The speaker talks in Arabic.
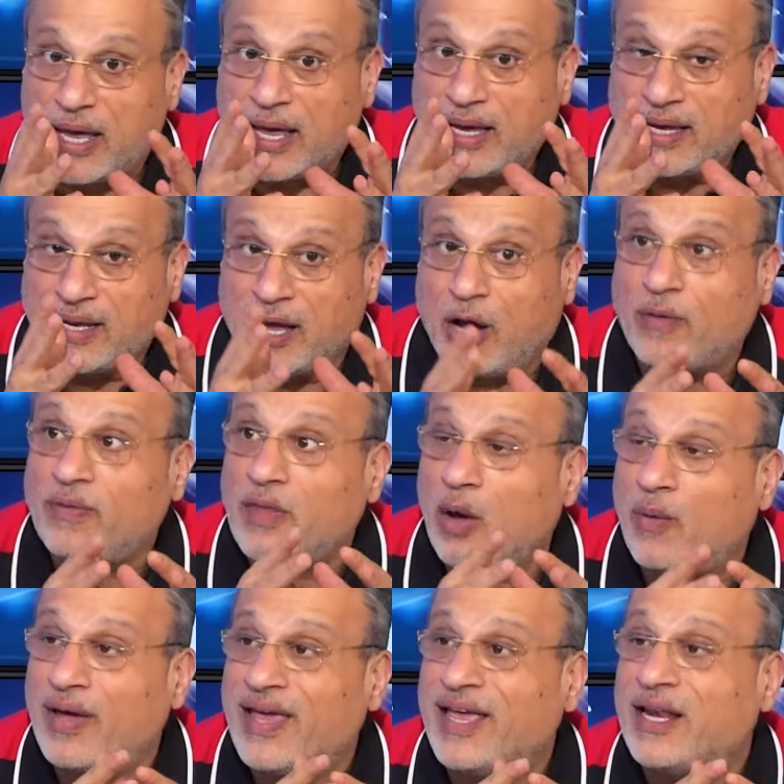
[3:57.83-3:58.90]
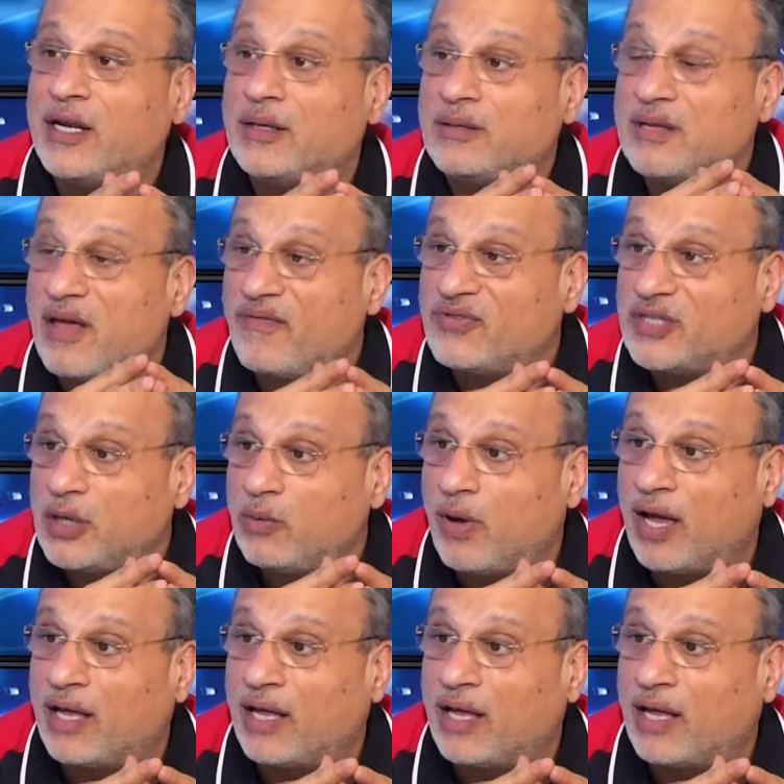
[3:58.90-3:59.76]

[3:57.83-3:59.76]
يعني هالدوايين نفس الوقت